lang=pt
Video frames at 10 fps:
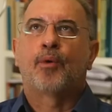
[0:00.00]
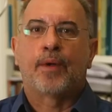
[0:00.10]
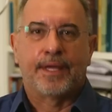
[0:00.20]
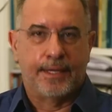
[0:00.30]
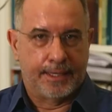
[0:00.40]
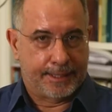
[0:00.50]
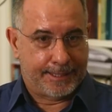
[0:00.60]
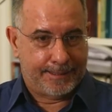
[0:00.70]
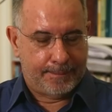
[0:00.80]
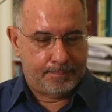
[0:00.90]
Paulo
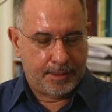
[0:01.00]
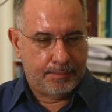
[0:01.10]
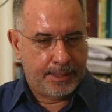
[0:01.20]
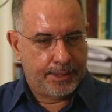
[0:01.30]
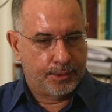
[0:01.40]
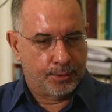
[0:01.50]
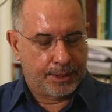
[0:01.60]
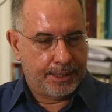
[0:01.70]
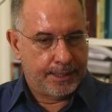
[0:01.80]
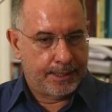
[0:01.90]
Henrique, primeiro eu
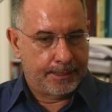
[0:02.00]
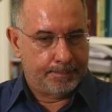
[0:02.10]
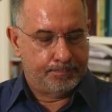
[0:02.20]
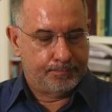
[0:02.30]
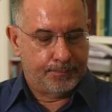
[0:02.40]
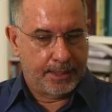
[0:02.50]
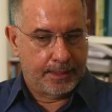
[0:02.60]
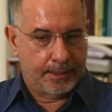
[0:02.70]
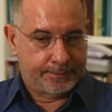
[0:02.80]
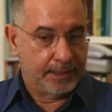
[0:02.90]
queria
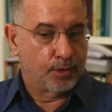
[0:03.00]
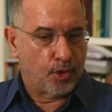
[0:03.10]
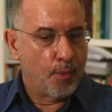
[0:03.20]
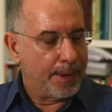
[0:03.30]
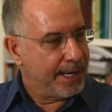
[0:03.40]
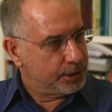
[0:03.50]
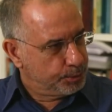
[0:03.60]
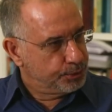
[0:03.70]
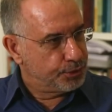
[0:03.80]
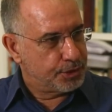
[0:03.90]
uh, tendo acompanhado
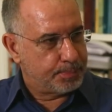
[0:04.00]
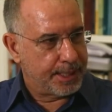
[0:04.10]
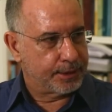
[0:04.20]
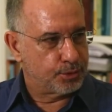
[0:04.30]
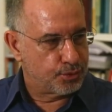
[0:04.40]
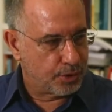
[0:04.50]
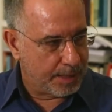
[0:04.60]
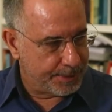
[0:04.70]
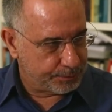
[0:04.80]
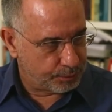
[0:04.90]
muito de perto o
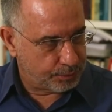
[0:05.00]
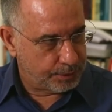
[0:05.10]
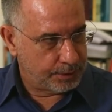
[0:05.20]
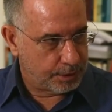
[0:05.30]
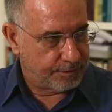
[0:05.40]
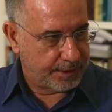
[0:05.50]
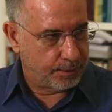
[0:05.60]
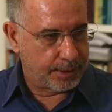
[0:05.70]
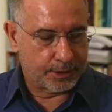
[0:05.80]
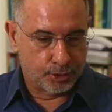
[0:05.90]
julgamento em Nova
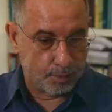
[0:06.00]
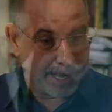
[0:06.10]
York do